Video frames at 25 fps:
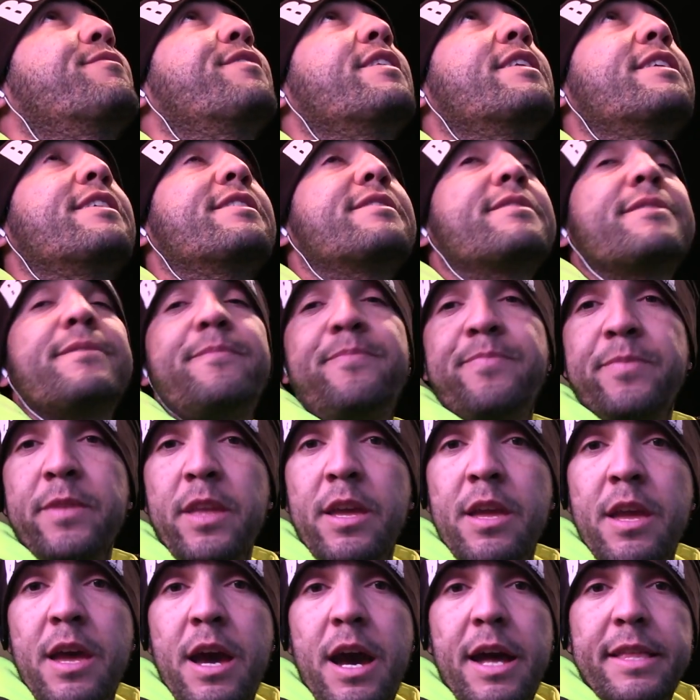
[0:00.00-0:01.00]
Feliz, né?
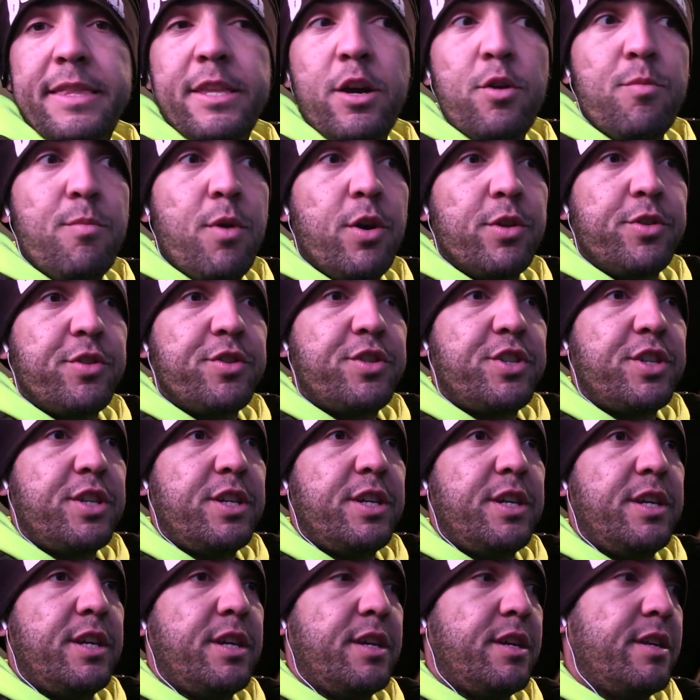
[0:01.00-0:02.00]
Até um modo
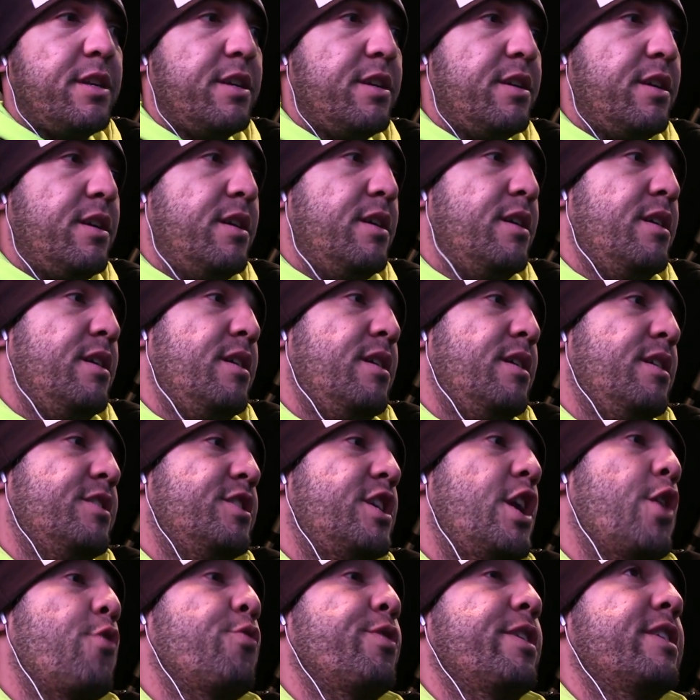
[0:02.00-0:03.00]
de, eh,
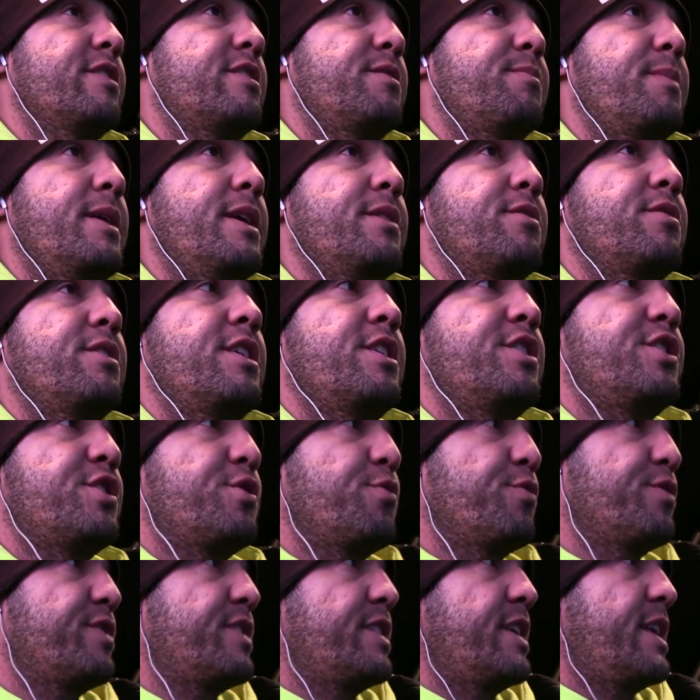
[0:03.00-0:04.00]
de reconhecimento, né? De
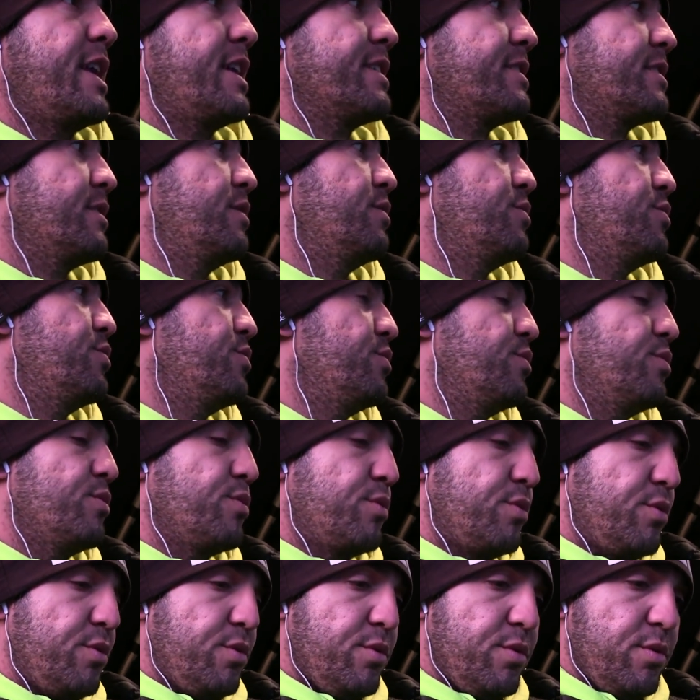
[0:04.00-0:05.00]
consideração do,
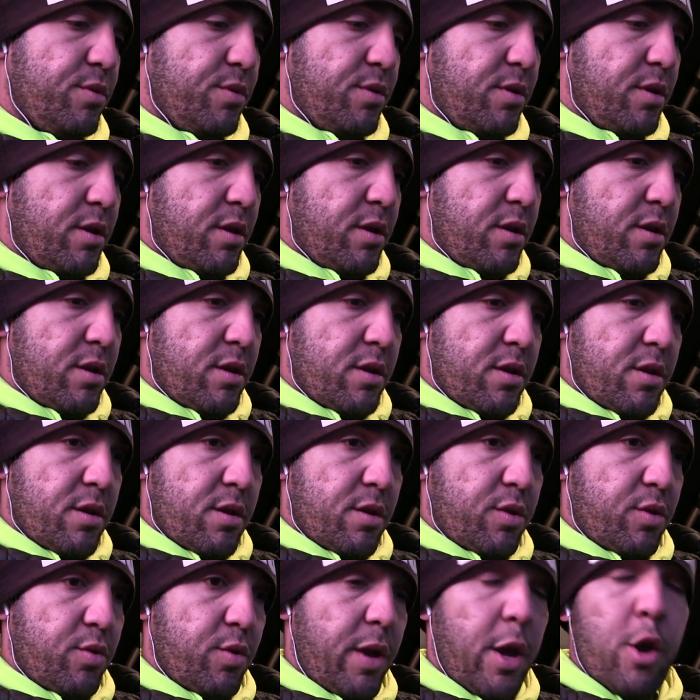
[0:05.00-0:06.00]
do,
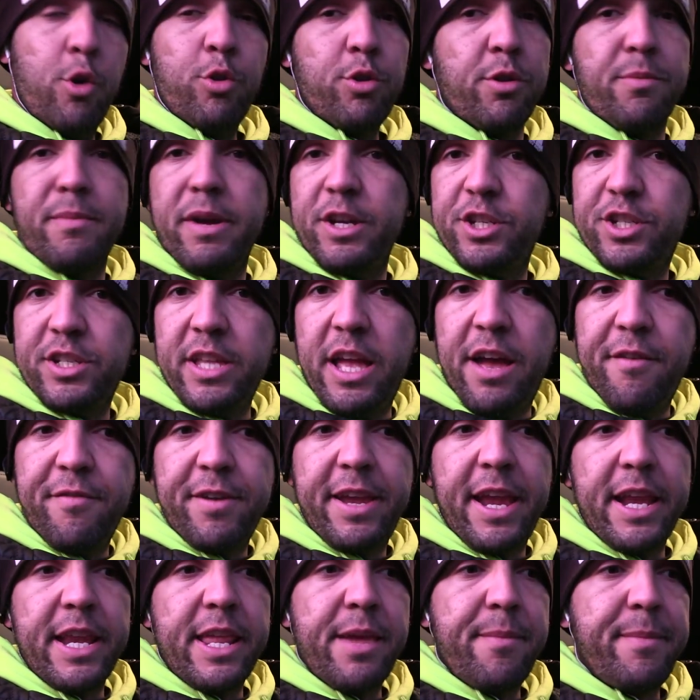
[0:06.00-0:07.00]
do, Eu não imaginava
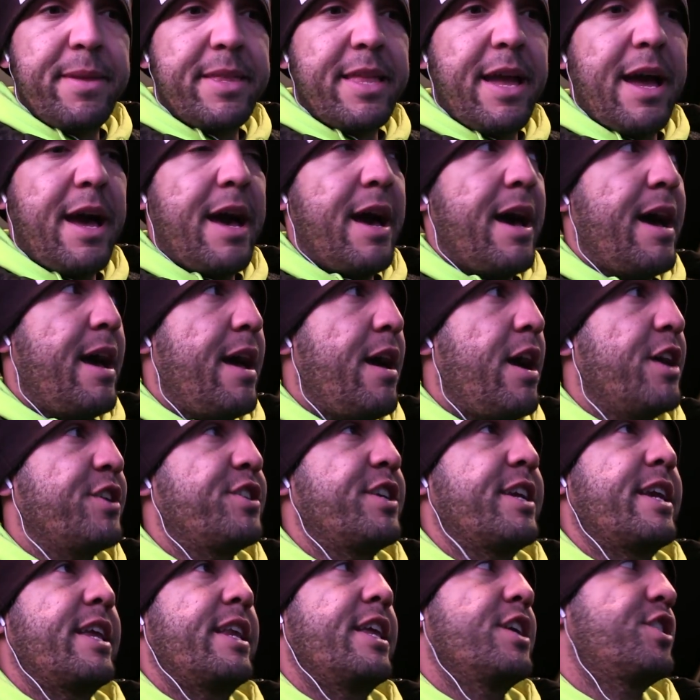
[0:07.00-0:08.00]
que ele ia me dar.
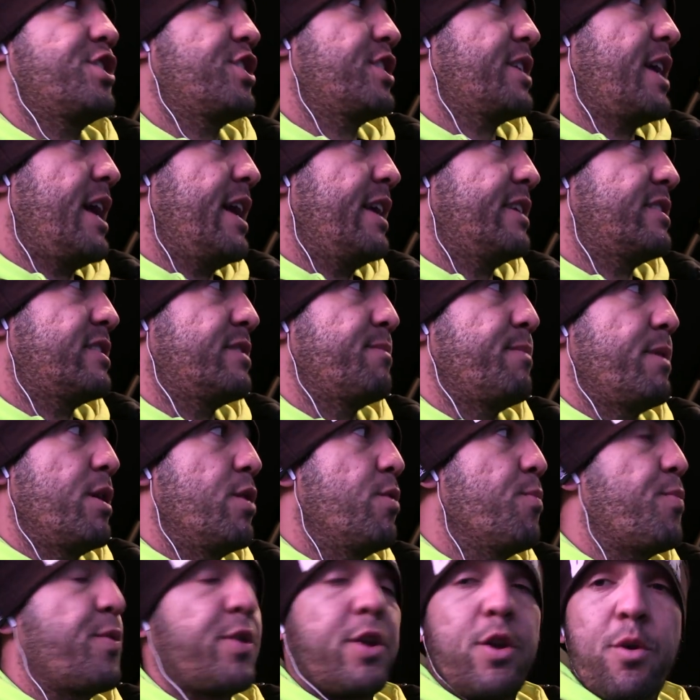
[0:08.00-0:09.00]
Achei que ele ia tirar esse
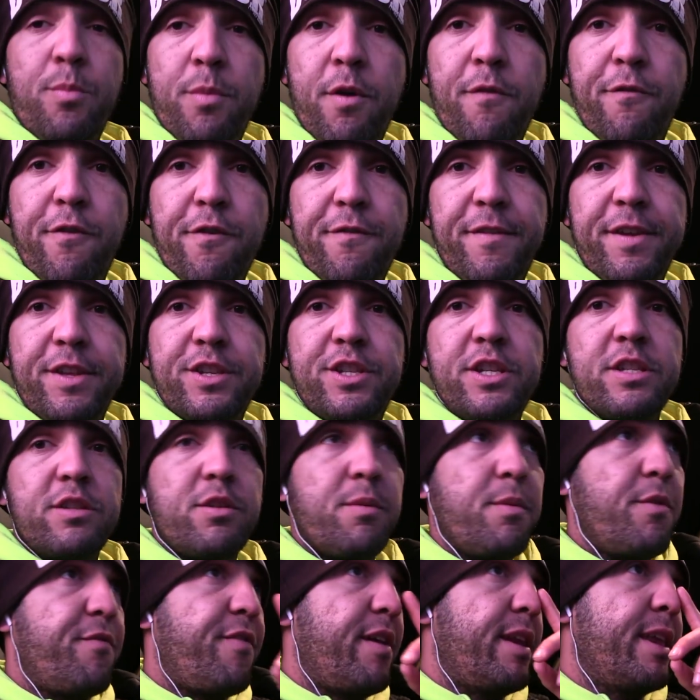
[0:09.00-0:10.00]
meu, porque o meu foi vendido,
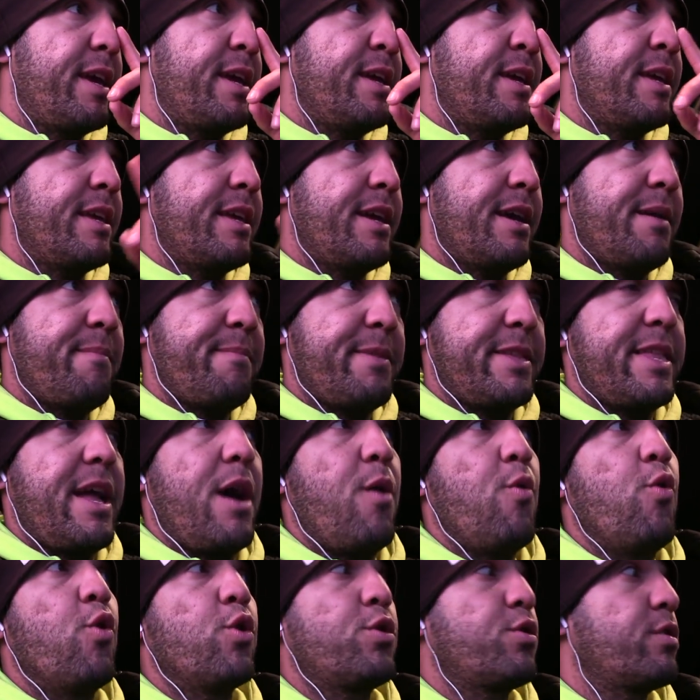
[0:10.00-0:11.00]
como eu falei. Ia me dar
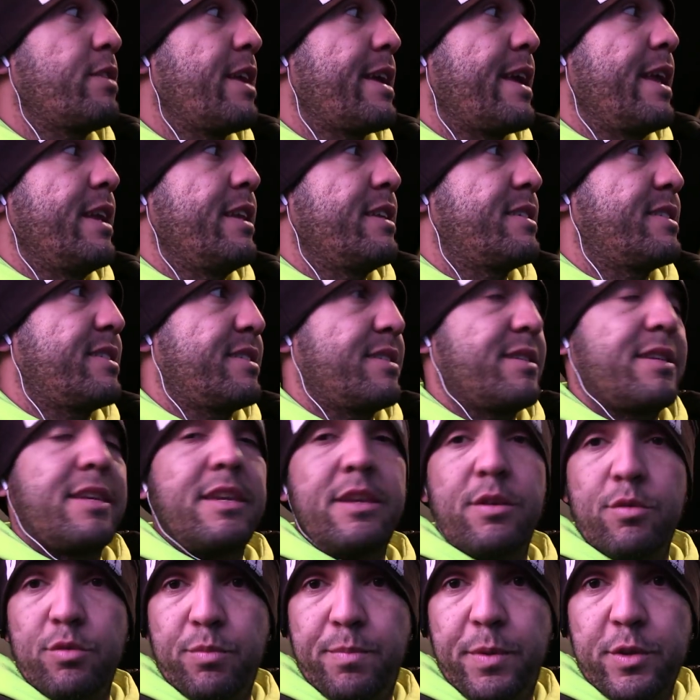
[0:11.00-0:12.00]
outro daqueles
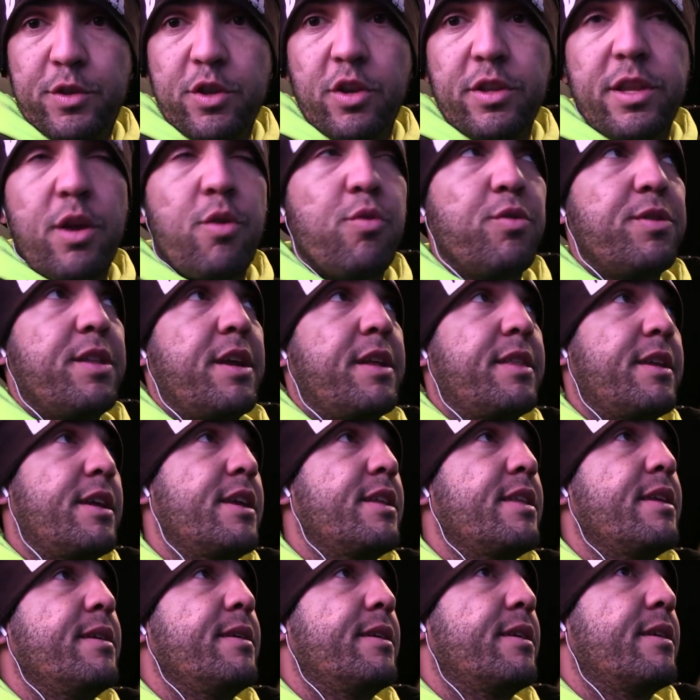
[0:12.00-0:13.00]
que o pessoal tá rodando aí,
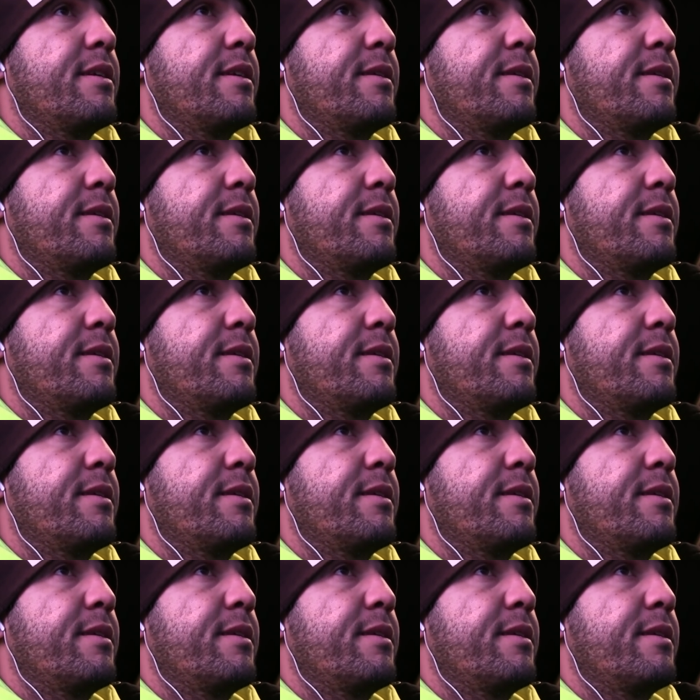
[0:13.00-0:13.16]
né?